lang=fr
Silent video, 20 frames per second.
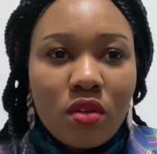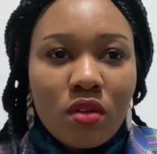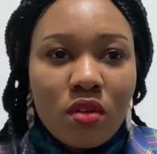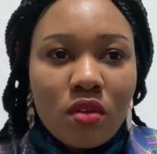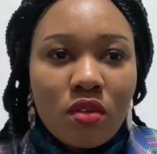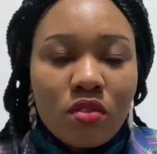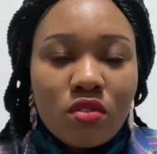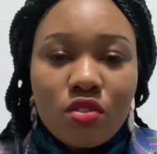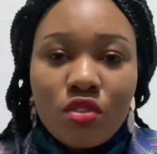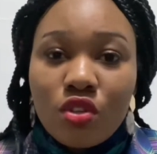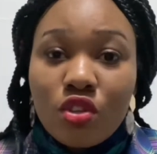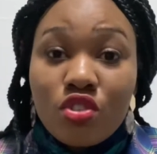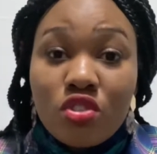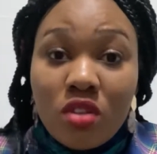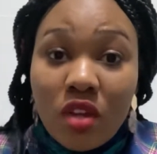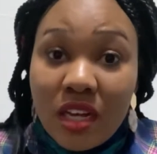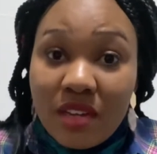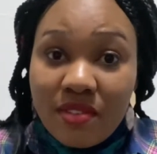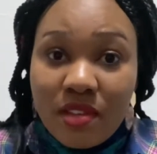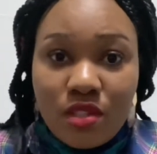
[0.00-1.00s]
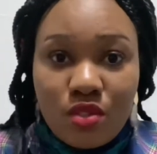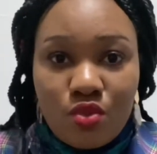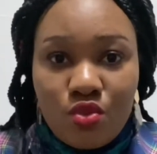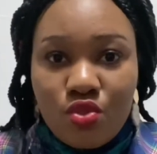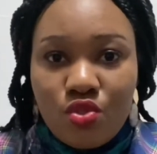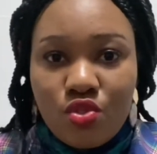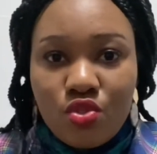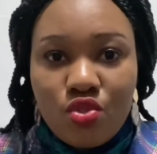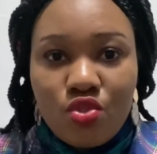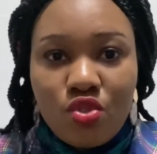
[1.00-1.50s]
ce que tu traverses
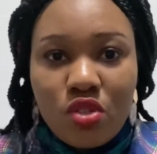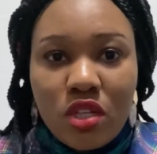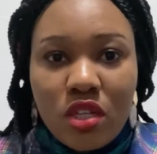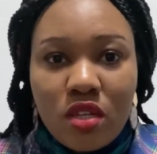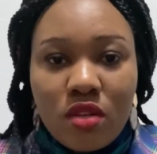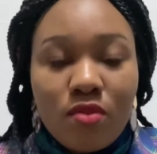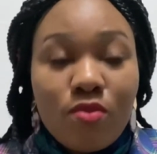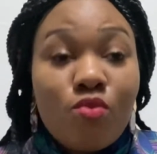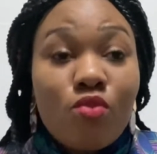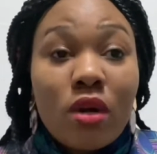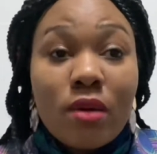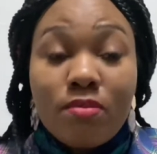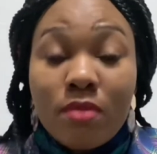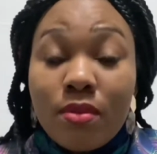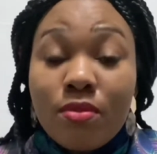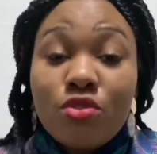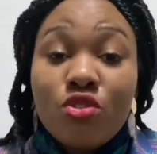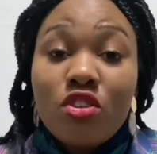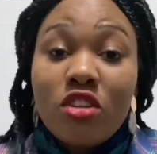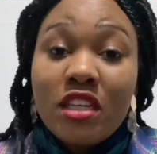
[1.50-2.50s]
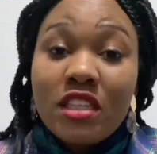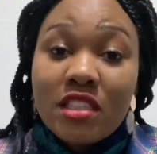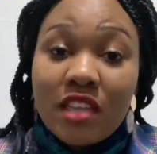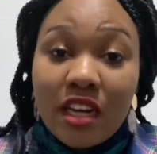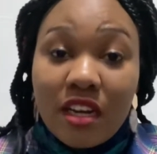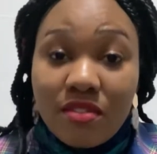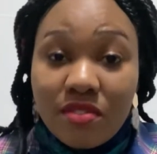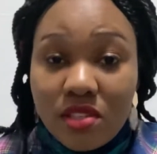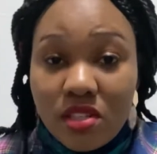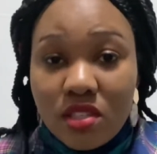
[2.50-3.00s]
aujourd'hui, moi-même, je l'ai
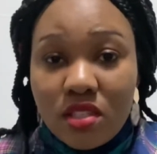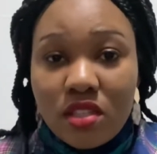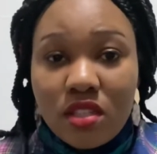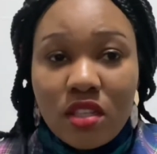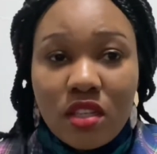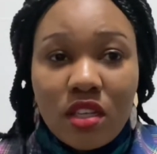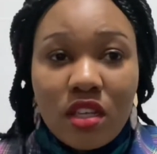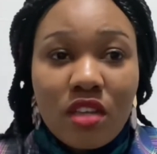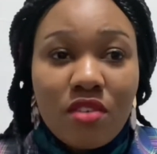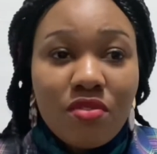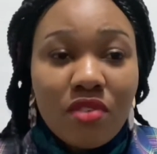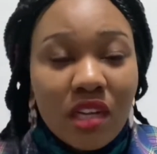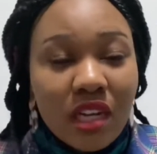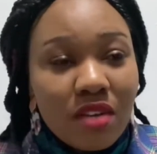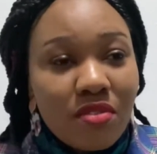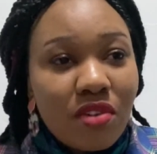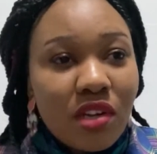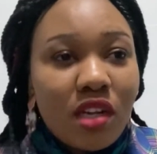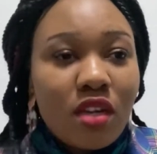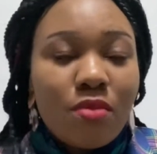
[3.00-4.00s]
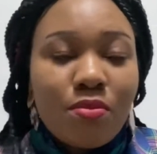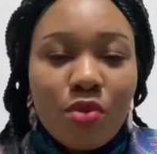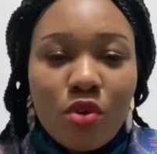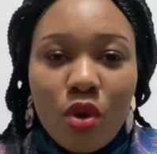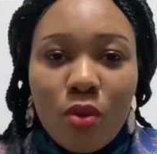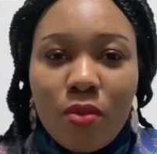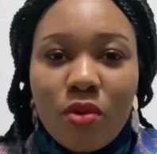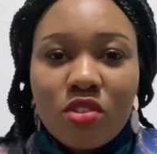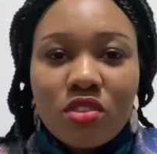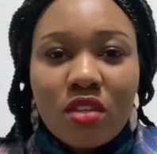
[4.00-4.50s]
traversé. Et voilà, voilà un peu
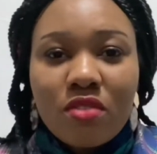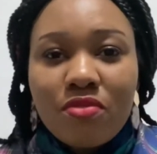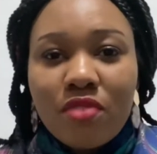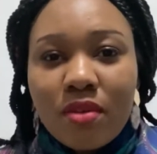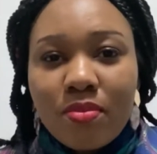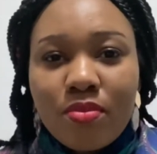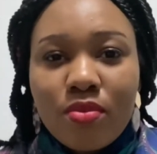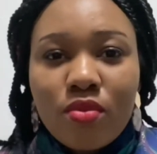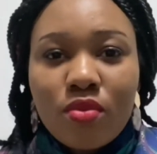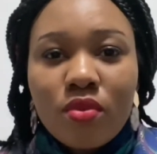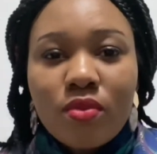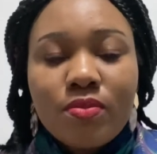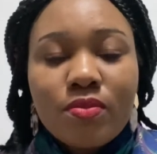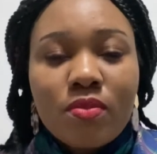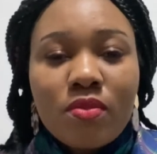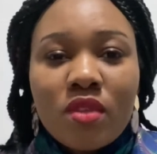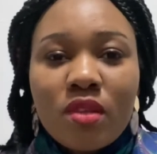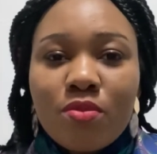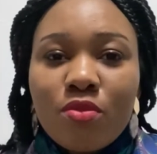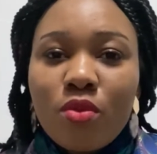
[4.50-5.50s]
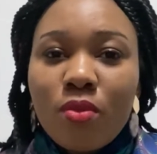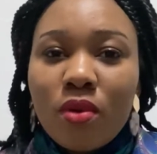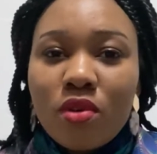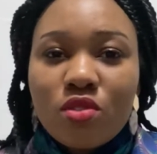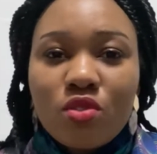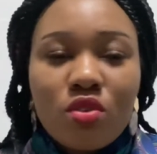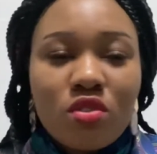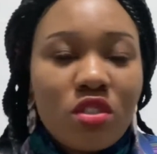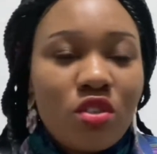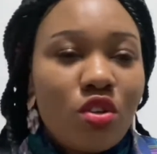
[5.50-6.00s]
comment j'ai fait pour, pour m'en
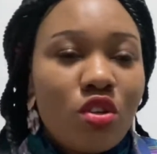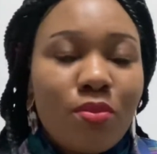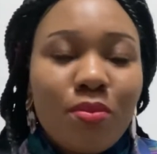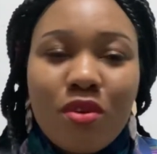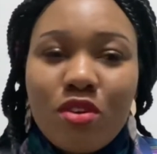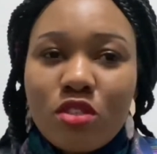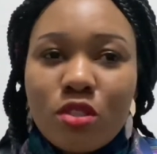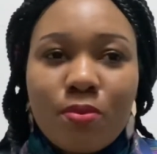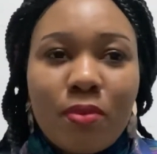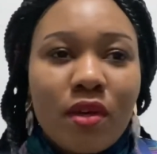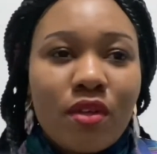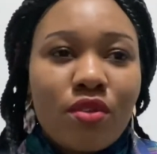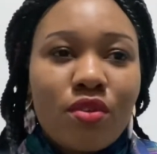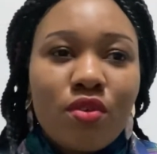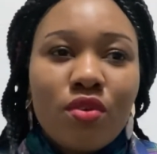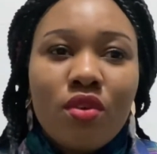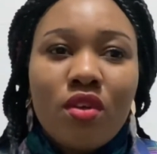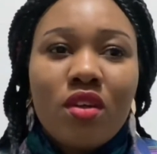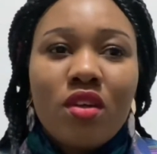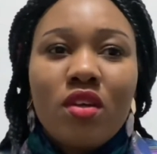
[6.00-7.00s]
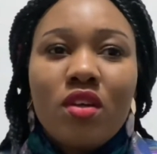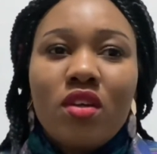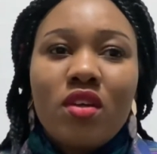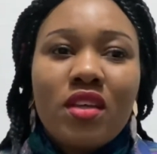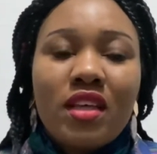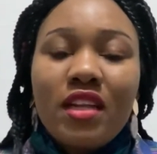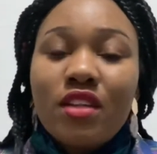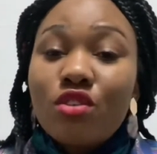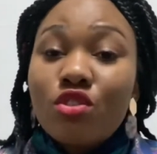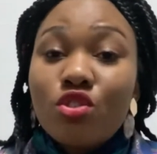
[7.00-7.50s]
sortir. Donc, ne pense pas que
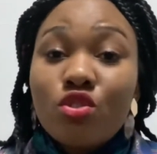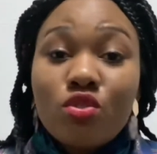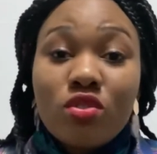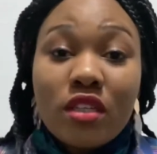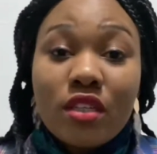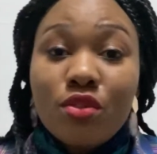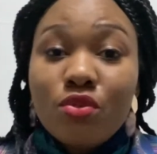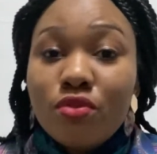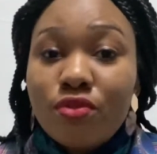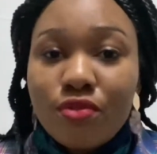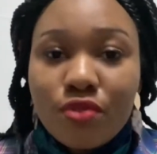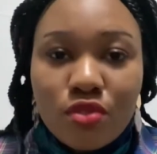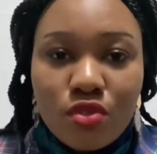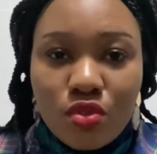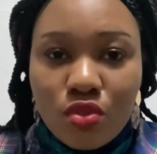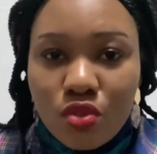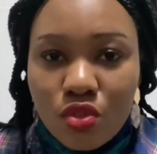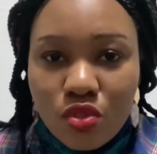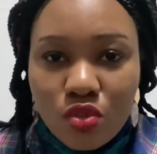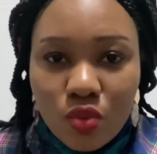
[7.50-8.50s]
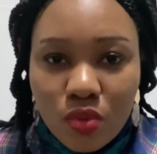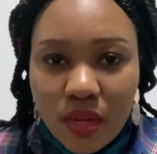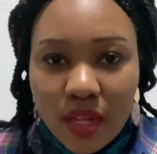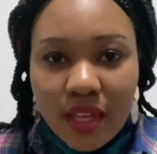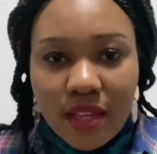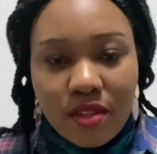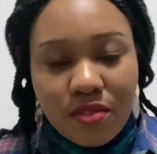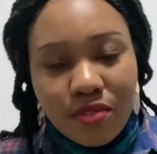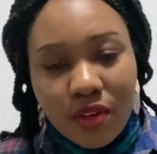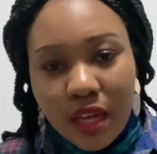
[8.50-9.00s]
quelque chose est nouveau sur le soleil,
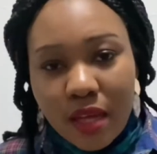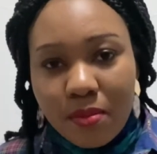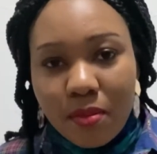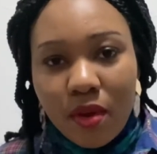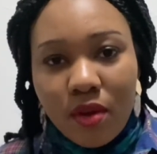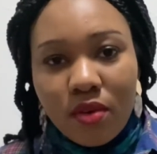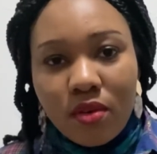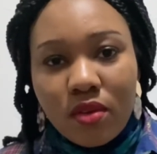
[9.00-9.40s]
vraiment.